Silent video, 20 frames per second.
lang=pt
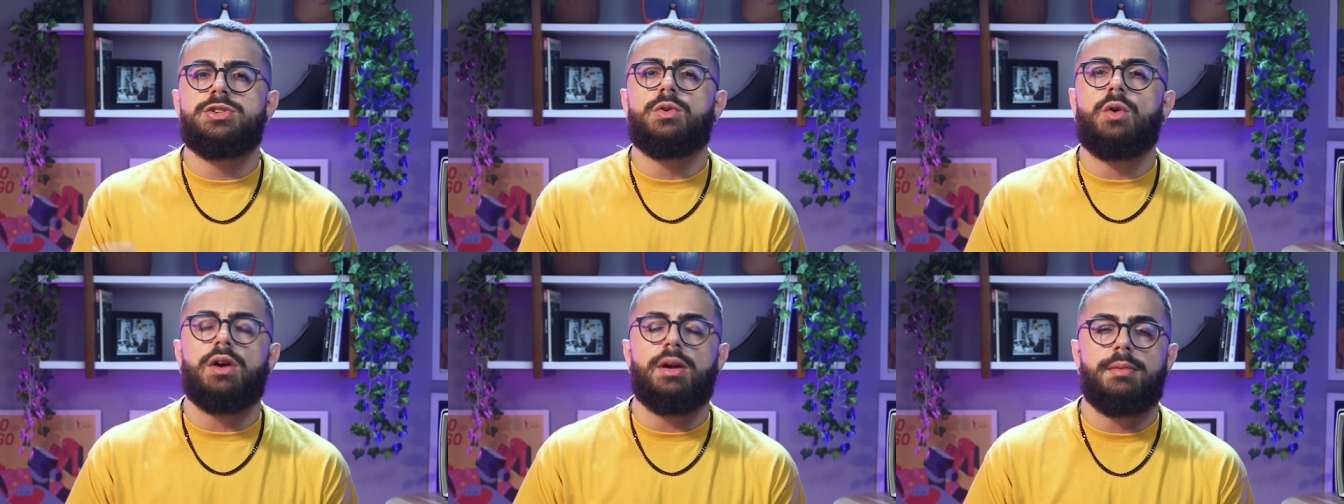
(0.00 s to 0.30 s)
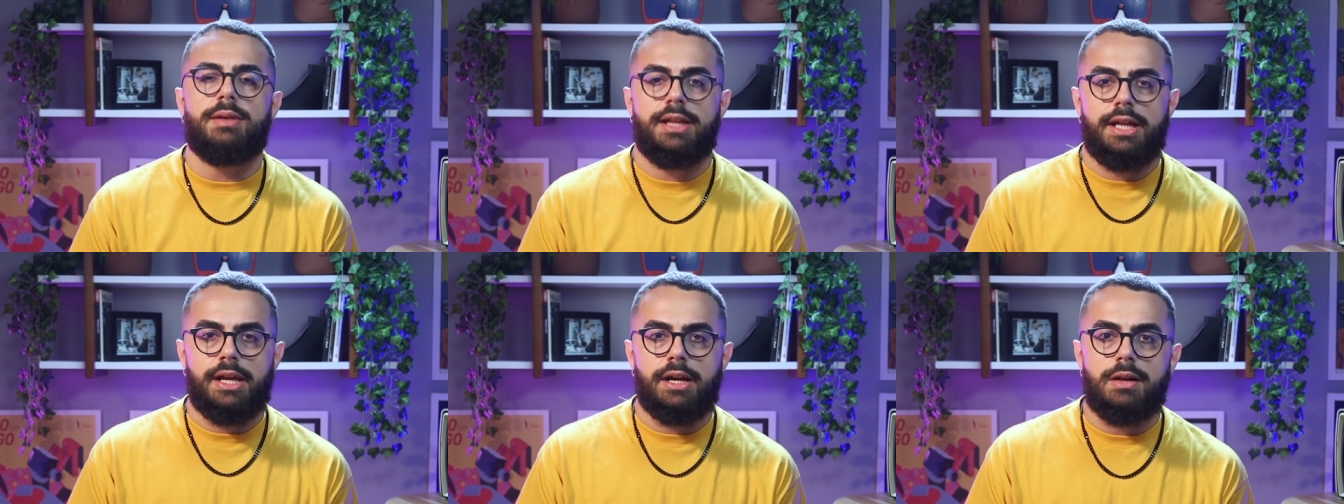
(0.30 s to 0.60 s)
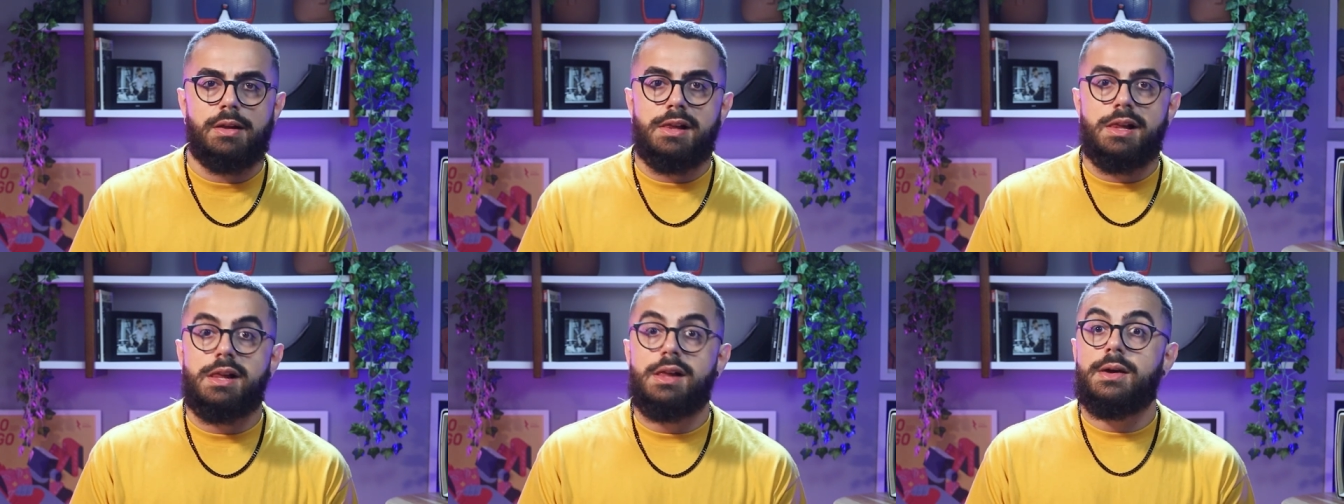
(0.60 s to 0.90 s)
de qualquer
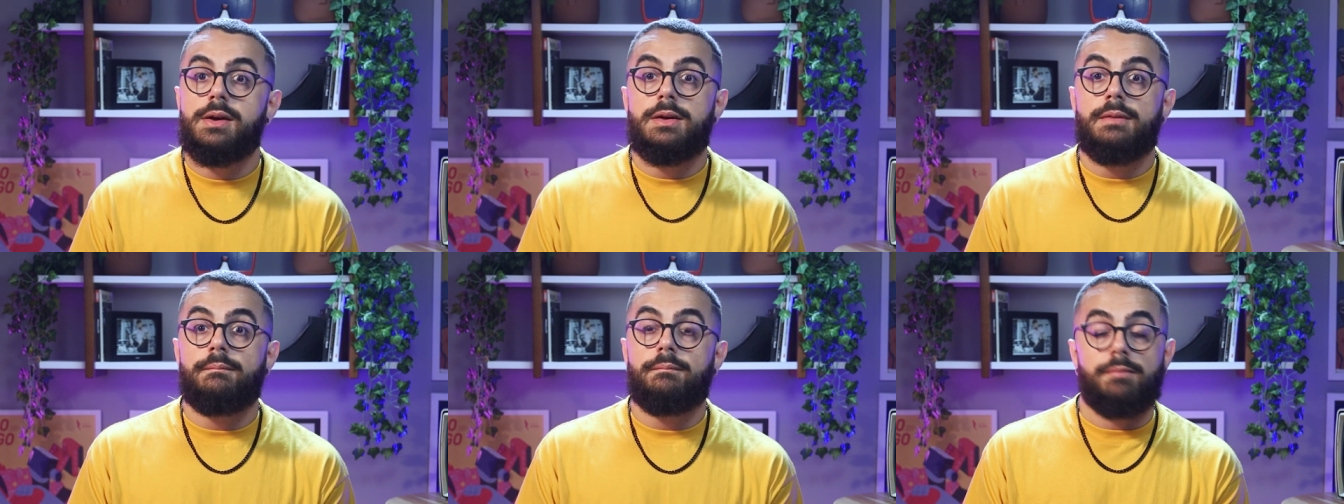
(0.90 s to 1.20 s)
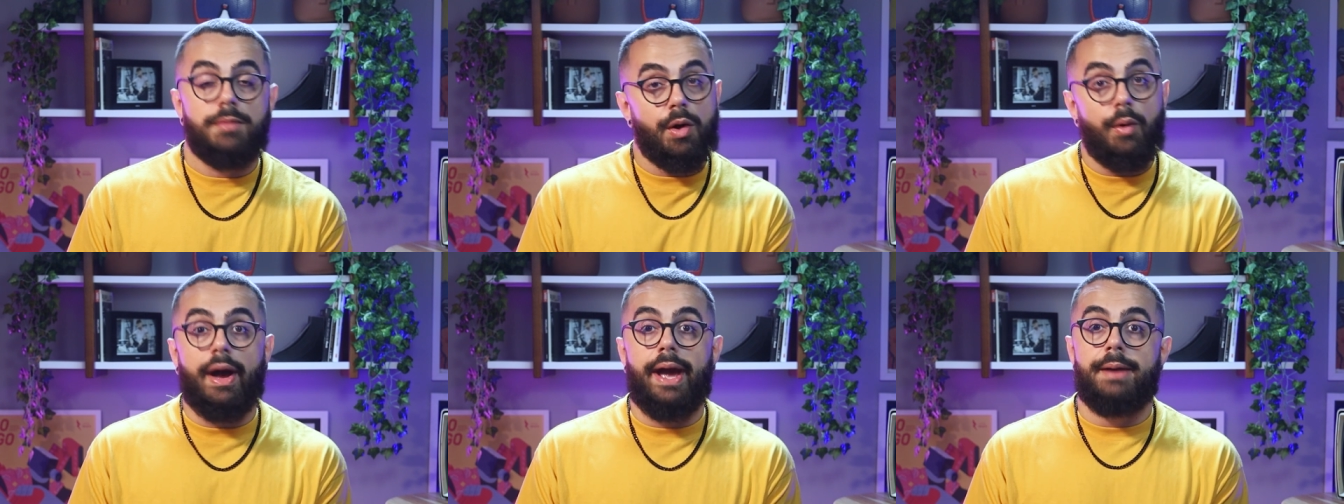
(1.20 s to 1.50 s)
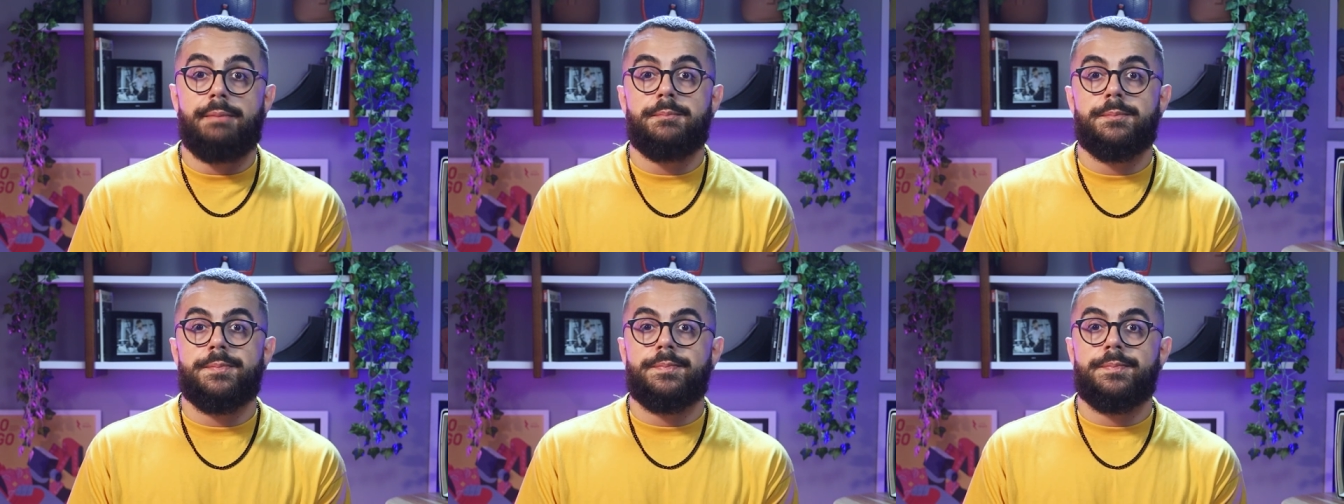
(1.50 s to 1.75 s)
maneira. Não é?